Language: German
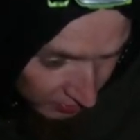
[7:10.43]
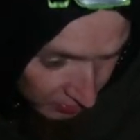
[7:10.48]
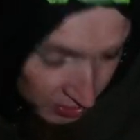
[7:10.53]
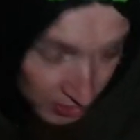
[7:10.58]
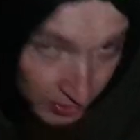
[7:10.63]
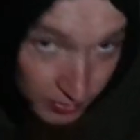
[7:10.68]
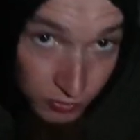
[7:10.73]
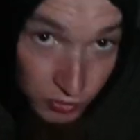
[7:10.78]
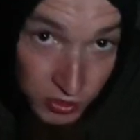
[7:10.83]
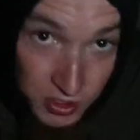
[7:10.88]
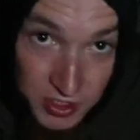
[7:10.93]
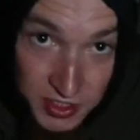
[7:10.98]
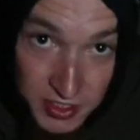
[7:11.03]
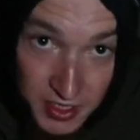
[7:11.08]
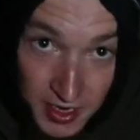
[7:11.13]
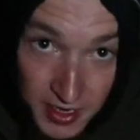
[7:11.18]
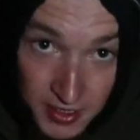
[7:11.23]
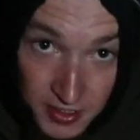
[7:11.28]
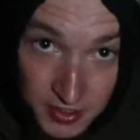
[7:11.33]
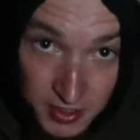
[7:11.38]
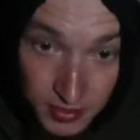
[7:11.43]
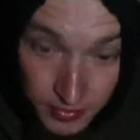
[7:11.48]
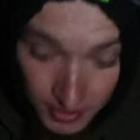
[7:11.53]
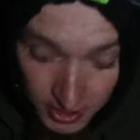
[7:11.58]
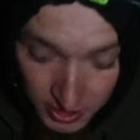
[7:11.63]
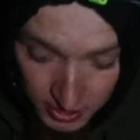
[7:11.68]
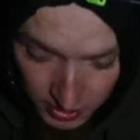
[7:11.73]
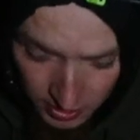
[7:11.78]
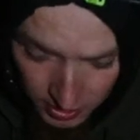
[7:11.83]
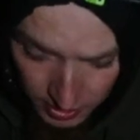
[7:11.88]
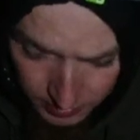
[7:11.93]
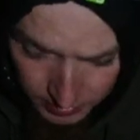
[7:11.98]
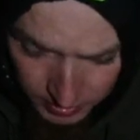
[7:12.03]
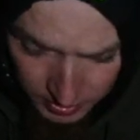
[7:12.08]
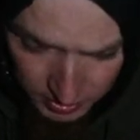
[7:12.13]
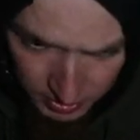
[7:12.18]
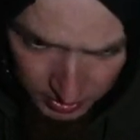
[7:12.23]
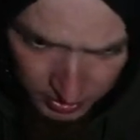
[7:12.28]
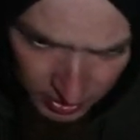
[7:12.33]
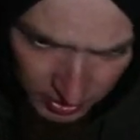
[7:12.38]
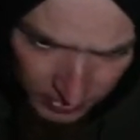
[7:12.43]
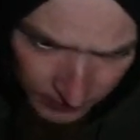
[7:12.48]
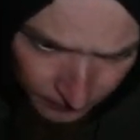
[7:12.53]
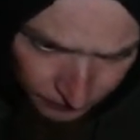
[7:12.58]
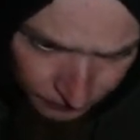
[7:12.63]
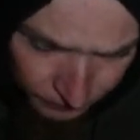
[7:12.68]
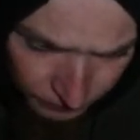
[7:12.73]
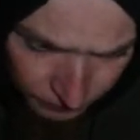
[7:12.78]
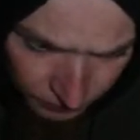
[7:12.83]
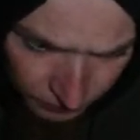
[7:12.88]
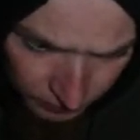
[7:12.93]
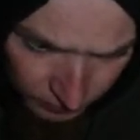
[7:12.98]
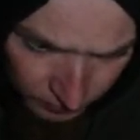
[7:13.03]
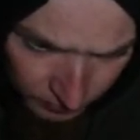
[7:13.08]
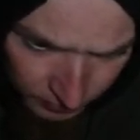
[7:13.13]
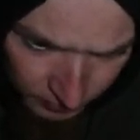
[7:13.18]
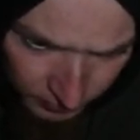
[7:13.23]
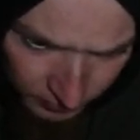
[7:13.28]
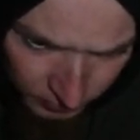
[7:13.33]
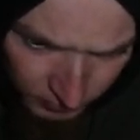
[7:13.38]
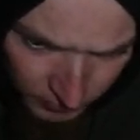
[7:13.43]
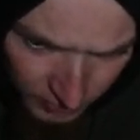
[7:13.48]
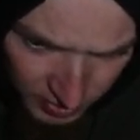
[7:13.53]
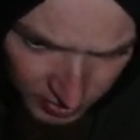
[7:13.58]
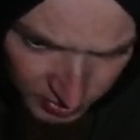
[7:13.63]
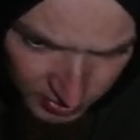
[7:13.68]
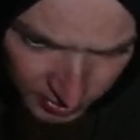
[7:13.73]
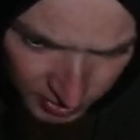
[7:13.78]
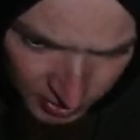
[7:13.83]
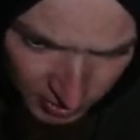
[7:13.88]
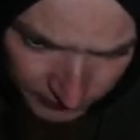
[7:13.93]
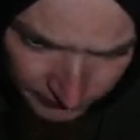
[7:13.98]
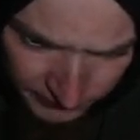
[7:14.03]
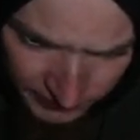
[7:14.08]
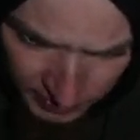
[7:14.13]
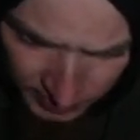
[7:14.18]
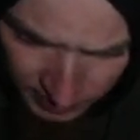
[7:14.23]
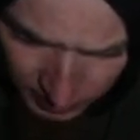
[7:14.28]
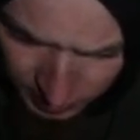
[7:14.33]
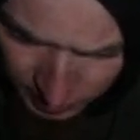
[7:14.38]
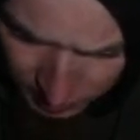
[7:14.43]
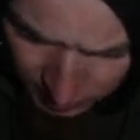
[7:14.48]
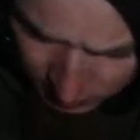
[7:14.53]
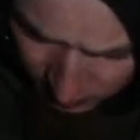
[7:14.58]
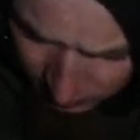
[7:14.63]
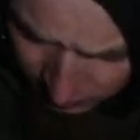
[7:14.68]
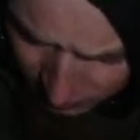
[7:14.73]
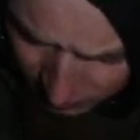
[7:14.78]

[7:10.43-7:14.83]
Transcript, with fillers: Und ich habe nur diese eine dabei gehabt. Das ist richtig widerlich.